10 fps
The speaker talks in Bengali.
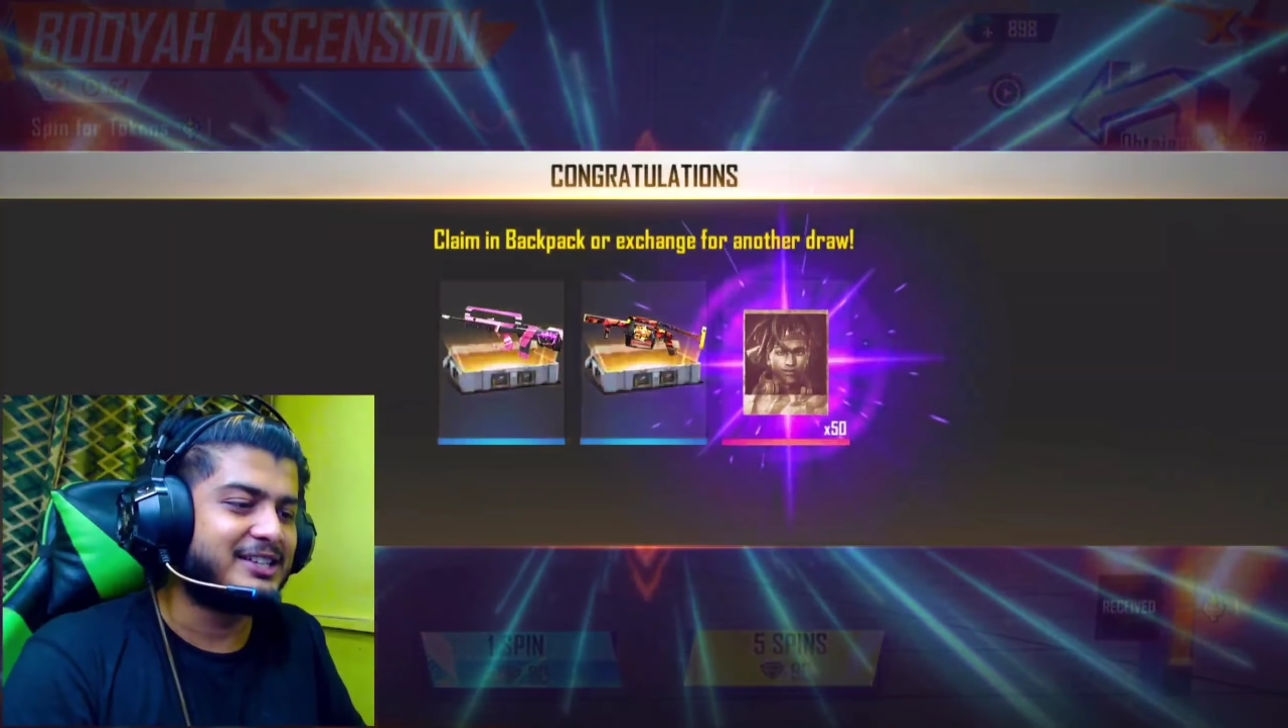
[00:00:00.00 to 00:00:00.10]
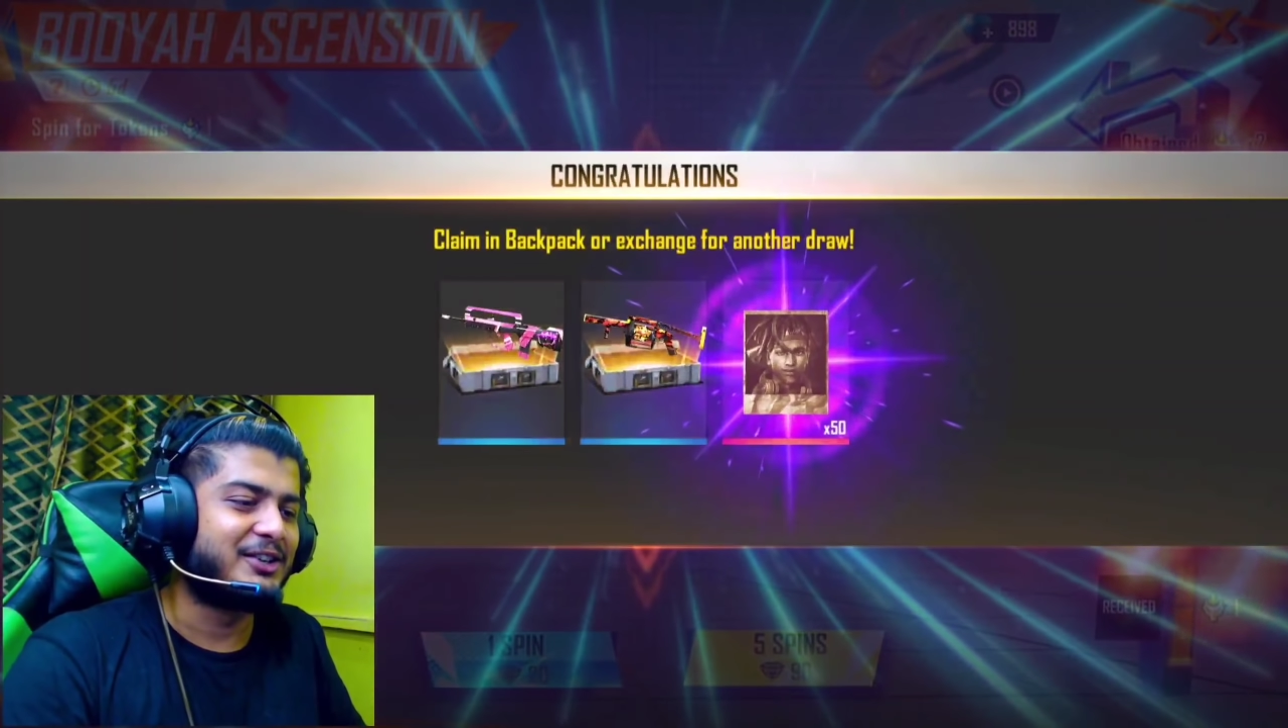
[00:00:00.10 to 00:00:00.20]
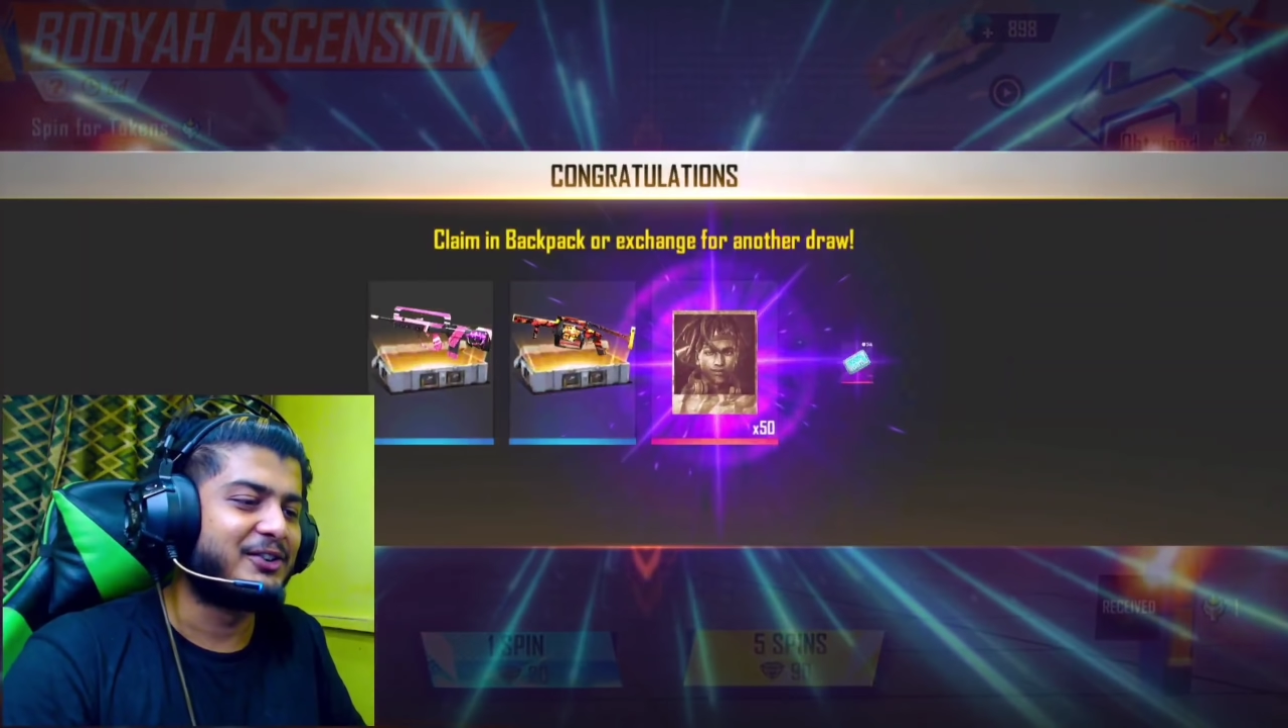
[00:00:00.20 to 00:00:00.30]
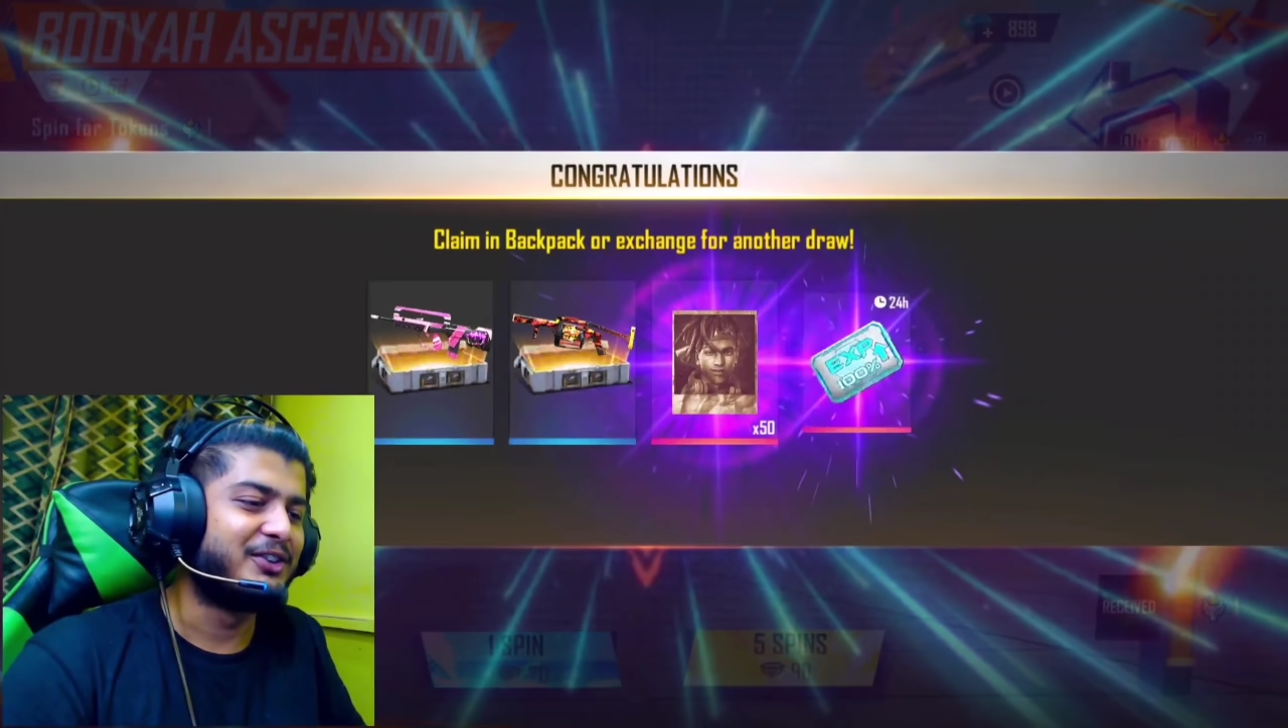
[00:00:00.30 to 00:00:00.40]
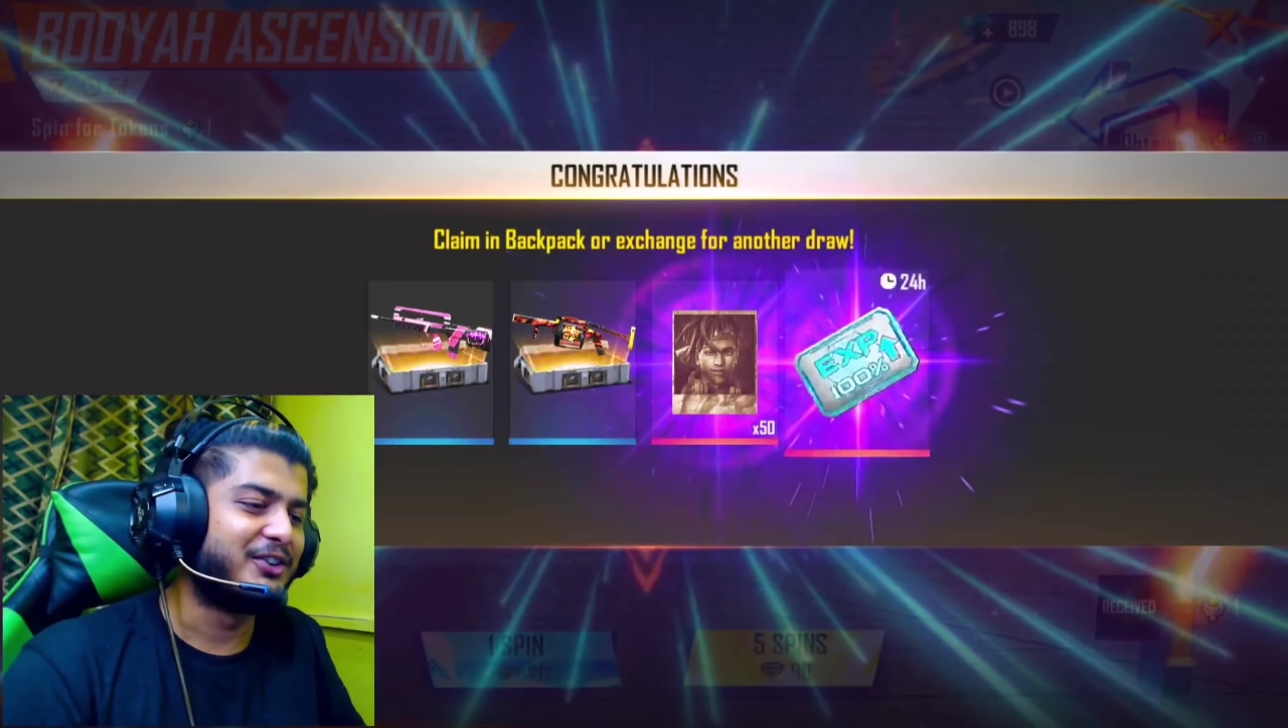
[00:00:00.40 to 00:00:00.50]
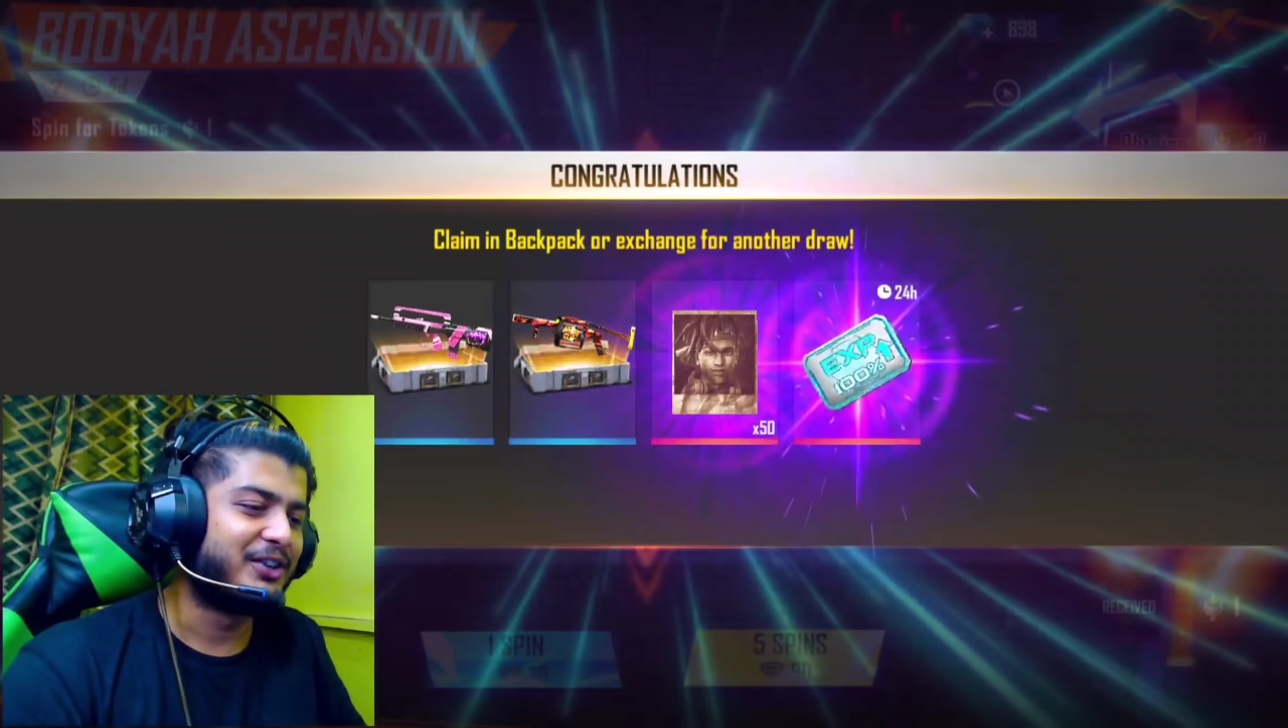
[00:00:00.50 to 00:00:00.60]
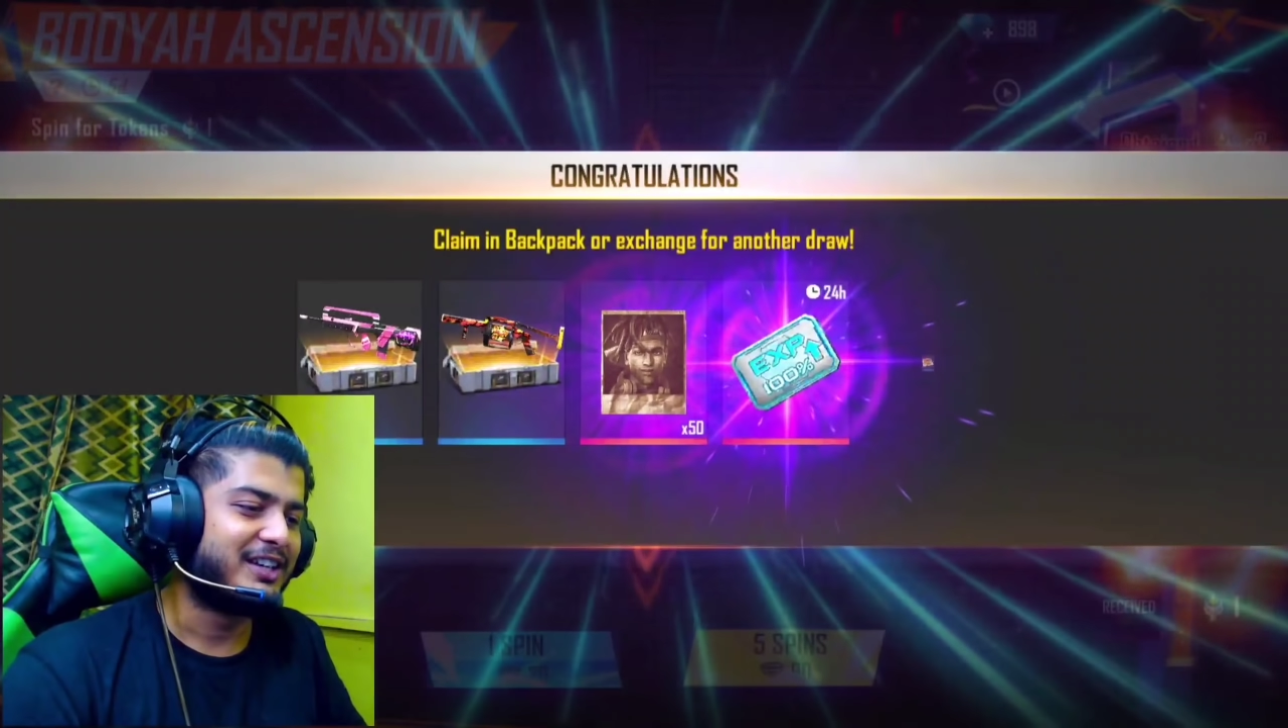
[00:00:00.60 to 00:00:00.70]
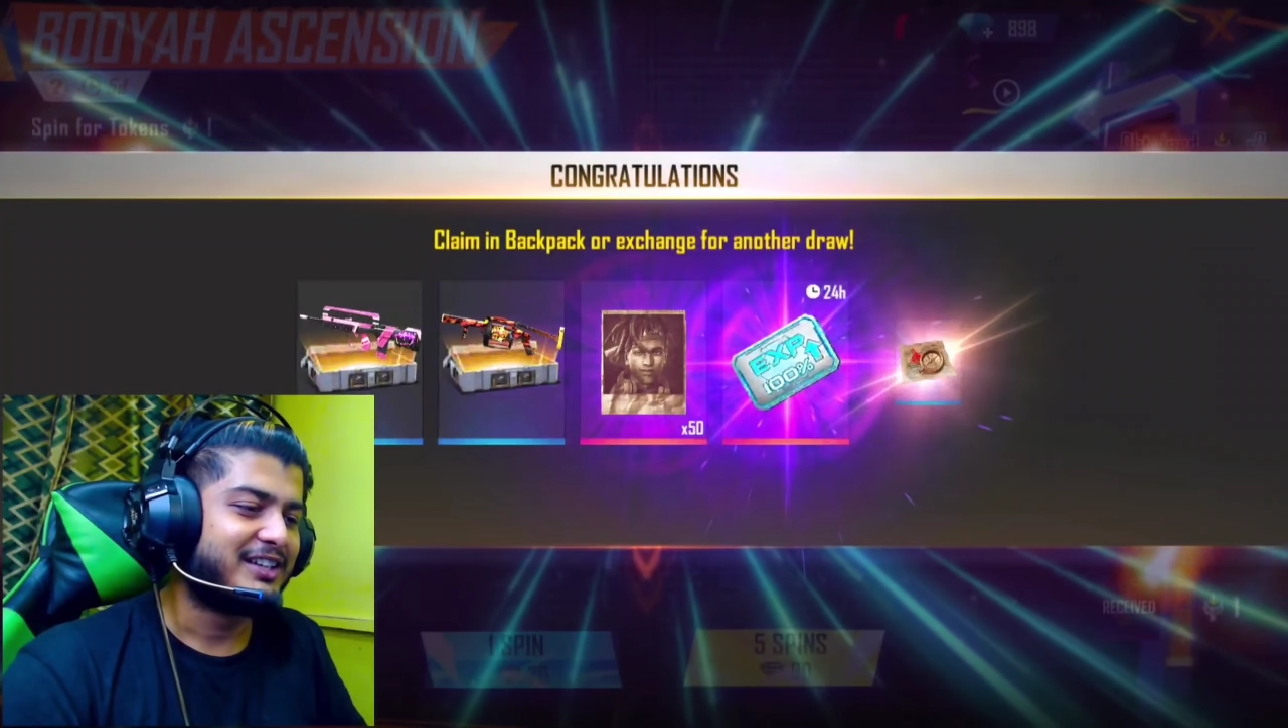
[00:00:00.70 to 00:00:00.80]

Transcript: তখন ধরে